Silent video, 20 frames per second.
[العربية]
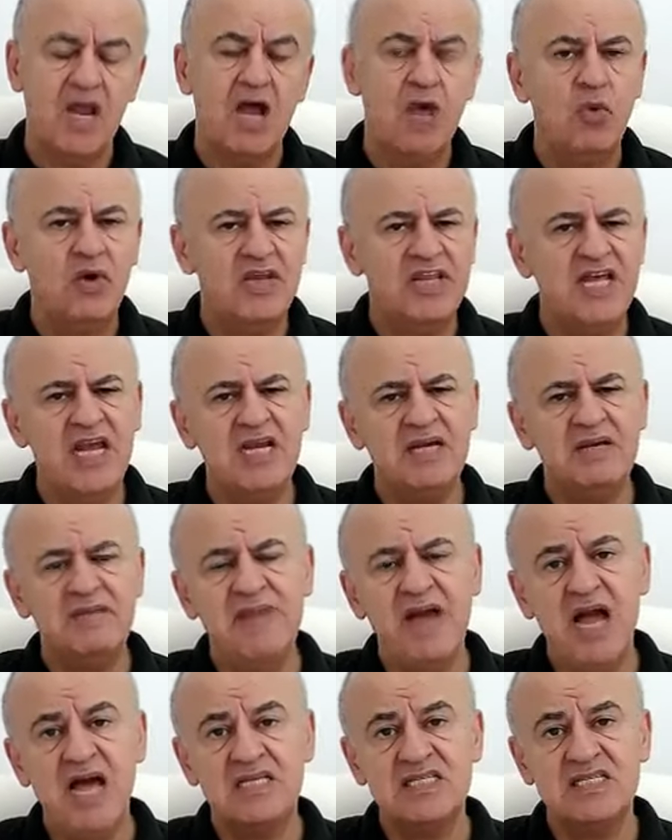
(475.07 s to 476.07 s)
وذلك
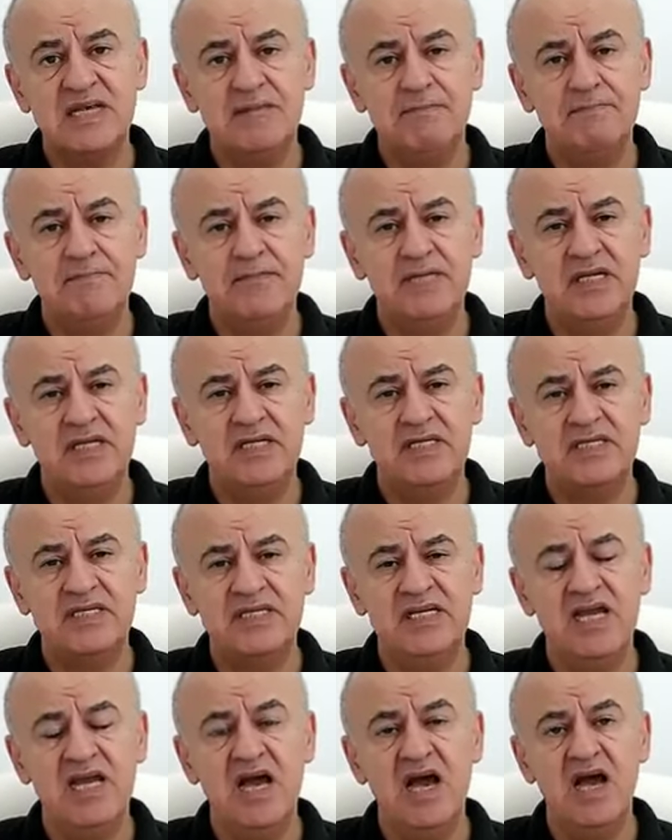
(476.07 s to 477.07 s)
بحسب
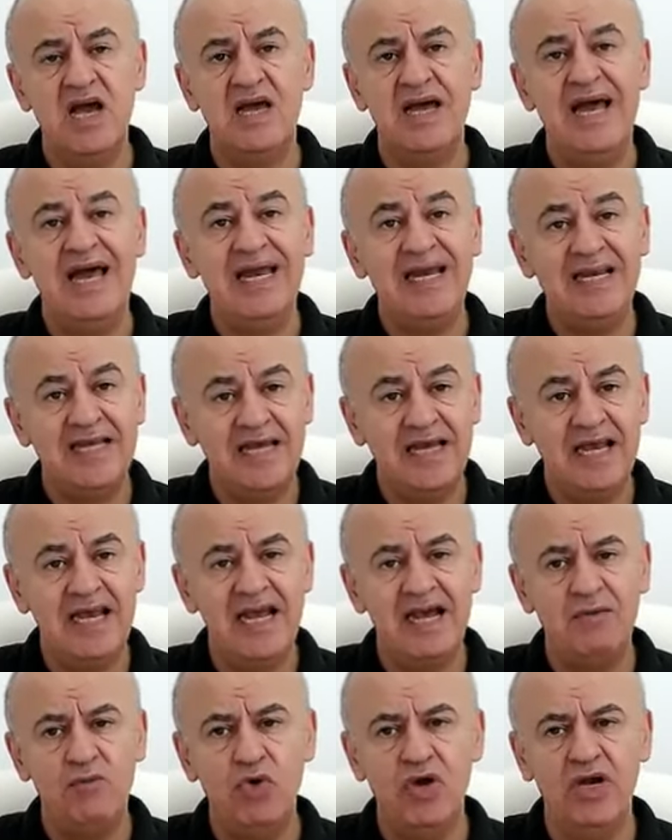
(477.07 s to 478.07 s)
سياق
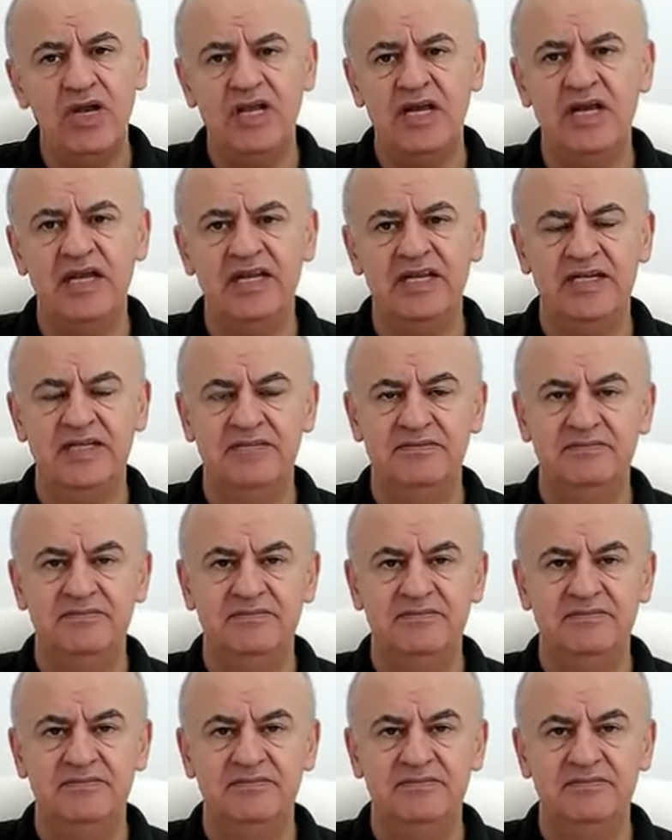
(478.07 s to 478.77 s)
الكلام والقرينة